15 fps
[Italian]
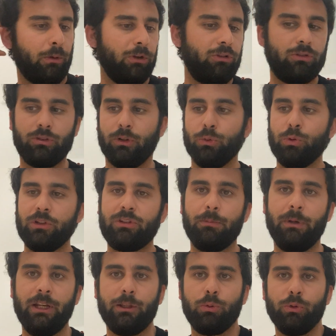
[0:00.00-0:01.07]
qui ci sono due
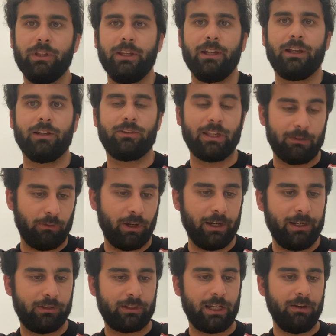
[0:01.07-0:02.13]
similitudini che servono a
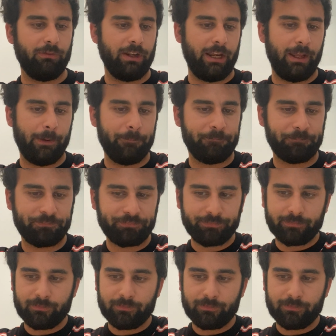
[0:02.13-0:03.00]
descrivere